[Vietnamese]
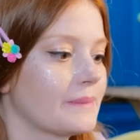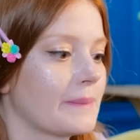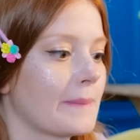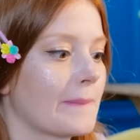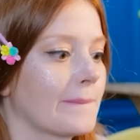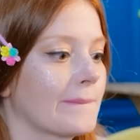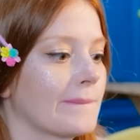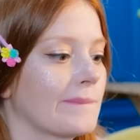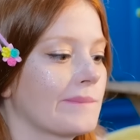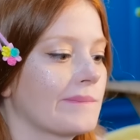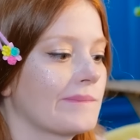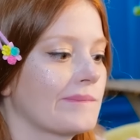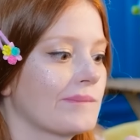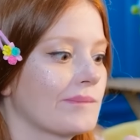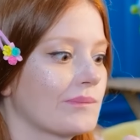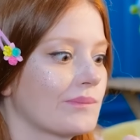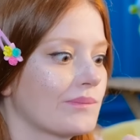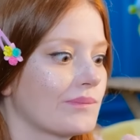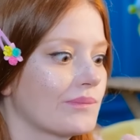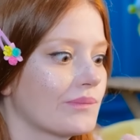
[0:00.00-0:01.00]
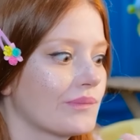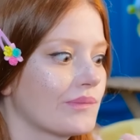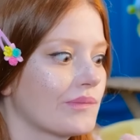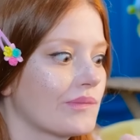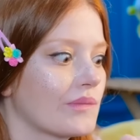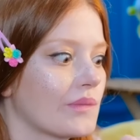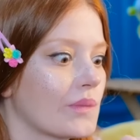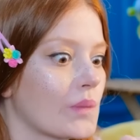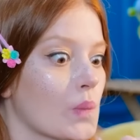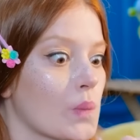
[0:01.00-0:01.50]
dưa hấu lớn rồi. Mọc
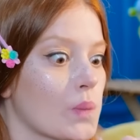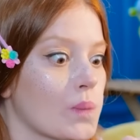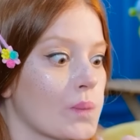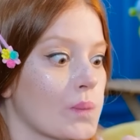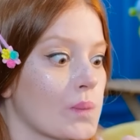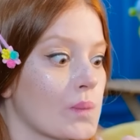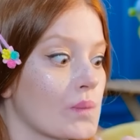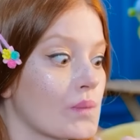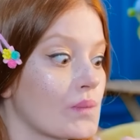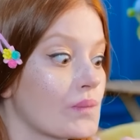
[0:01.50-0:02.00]
đi, em làm được